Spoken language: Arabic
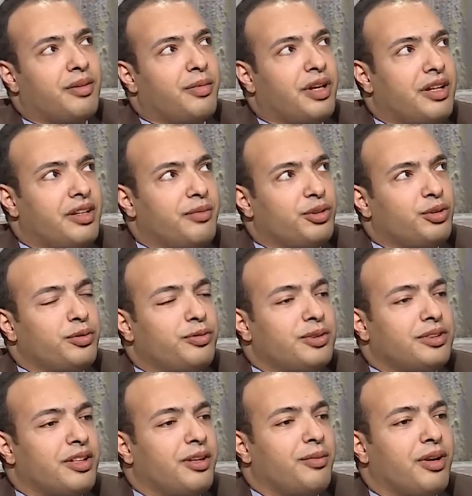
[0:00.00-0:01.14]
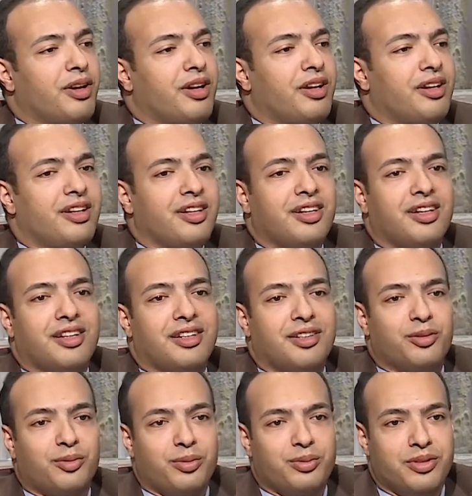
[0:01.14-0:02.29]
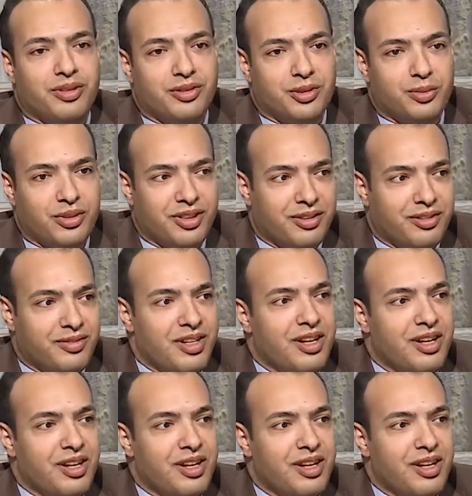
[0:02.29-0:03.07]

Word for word: لما تشوف مثلا المراه اللي اضبطت